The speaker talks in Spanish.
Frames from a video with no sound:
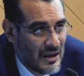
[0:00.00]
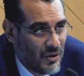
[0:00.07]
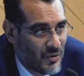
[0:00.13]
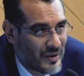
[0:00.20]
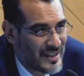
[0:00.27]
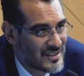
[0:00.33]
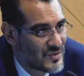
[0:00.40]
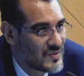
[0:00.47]

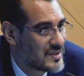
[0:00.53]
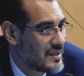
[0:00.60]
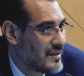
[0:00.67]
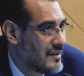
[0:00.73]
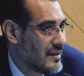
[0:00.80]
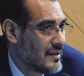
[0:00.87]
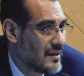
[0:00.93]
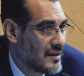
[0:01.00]
lo que
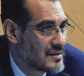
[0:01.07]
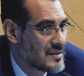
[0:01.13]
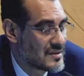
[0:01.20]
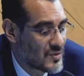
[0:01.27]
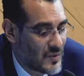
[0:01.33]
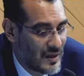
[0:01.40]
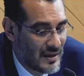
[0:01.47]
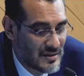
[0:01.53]
sucede en las
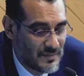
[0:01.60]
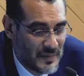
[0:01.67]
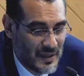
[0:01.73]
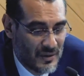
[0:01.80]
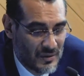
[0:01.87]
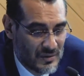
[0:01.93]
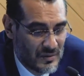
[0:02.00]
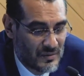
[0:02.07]
escuelas
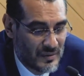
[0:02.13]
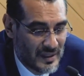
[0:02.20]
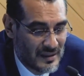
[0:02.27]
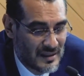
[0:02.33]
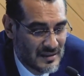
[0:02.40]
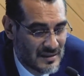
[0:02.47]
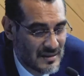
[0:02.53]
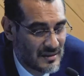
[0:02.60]
piloto
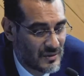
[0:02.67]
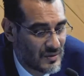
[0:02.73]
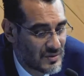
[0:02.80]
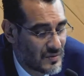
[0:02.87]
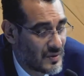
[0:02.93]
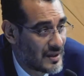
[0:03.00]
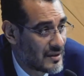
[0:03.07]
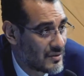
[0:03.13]
durante ese ciclo
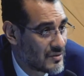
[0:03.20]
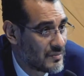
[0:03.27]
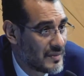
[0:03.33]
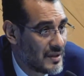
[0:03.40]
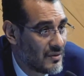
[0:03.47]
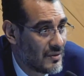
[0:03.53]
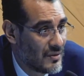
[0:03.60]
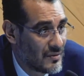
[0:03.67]
escolar
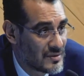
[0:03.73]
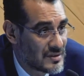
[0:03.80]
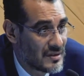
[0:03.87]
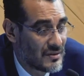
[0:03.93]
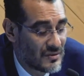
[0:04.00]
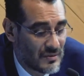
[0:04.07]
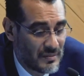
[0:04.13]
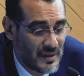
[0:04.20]

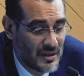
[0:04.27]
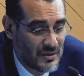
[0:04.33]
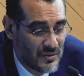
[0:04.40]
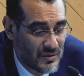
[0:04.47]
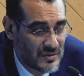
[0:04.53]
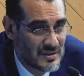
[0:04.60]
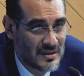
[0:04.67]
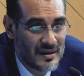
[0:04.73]

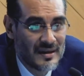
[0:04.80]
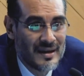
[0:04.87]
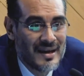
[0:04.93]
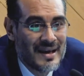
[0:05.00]
2011-2012